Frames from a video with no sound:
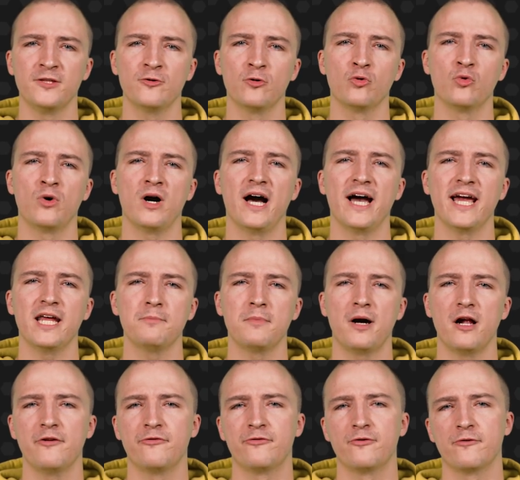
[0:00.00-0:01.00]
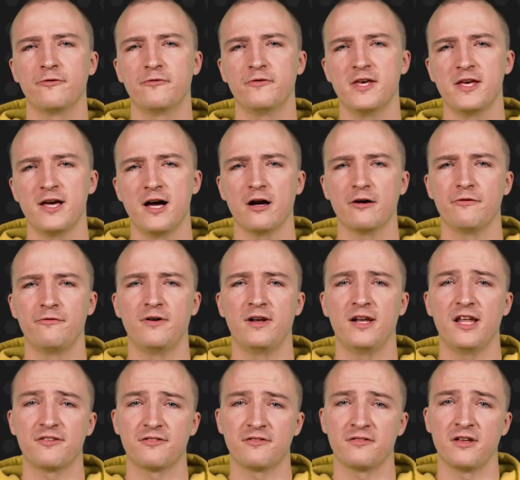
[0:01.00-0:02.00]
den du nur einmal für vier Jahre
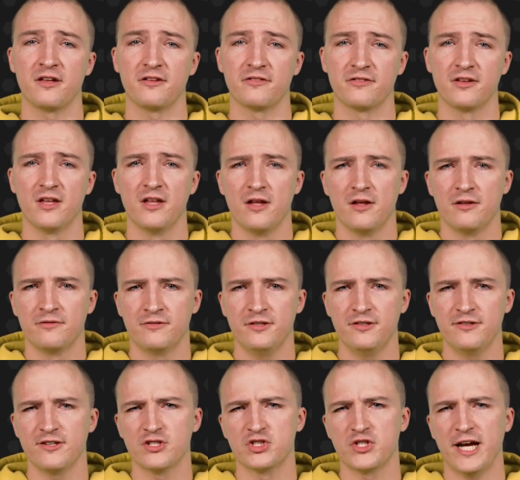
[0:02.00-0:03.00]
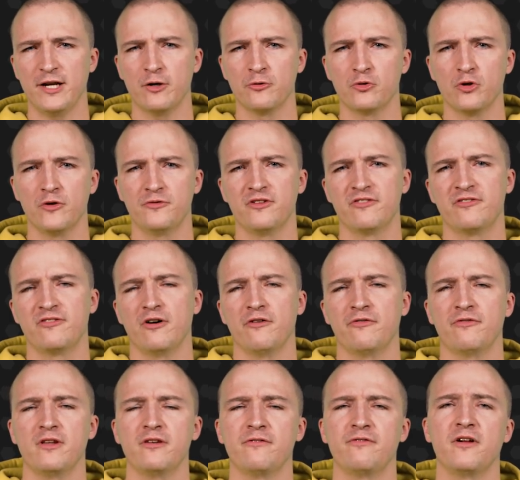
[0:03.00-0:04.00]
verlassen hast. Diese Entscheidung dürftest du
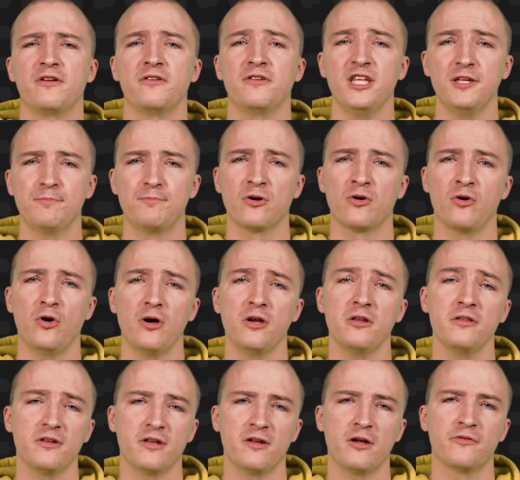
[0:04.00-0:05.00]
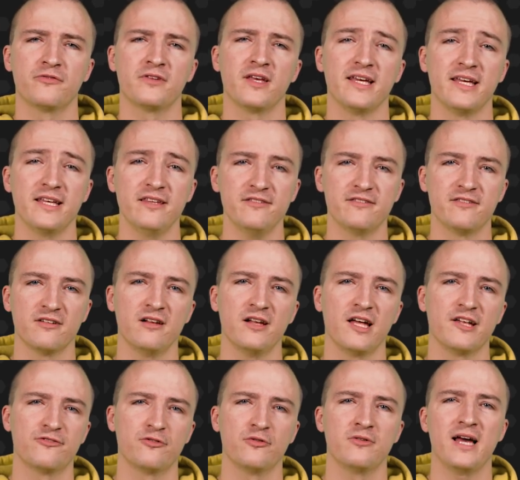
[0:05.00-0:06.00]
auf jeden Fall nicht bereuen, denn auf der
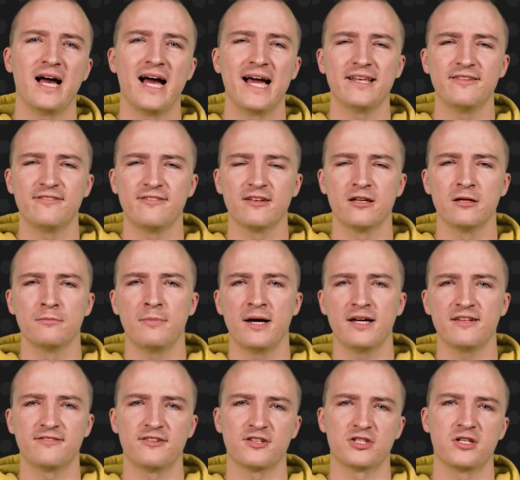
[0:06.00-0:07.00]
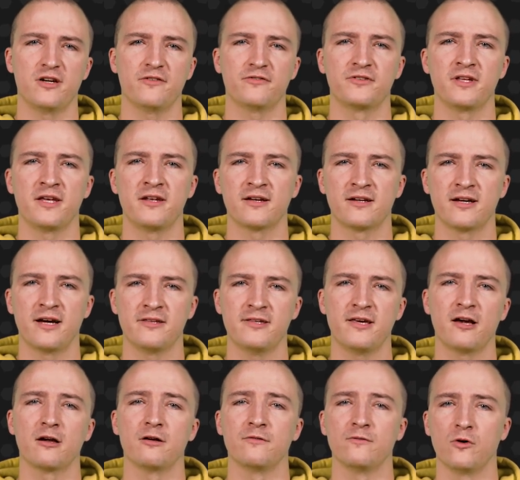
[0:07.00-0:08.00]
Insel hast du die einzige Meisterschaft deiner
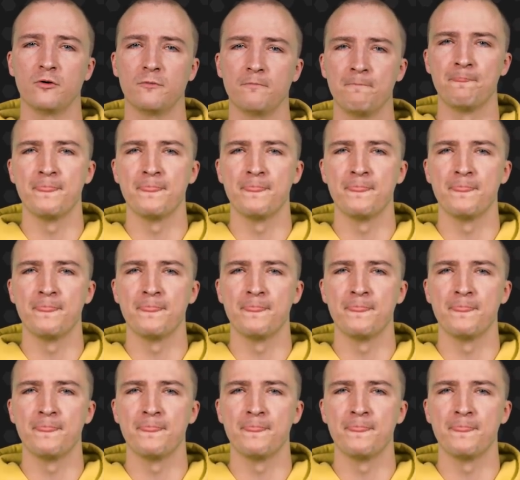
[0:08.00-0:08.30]
Karriere gewonnen.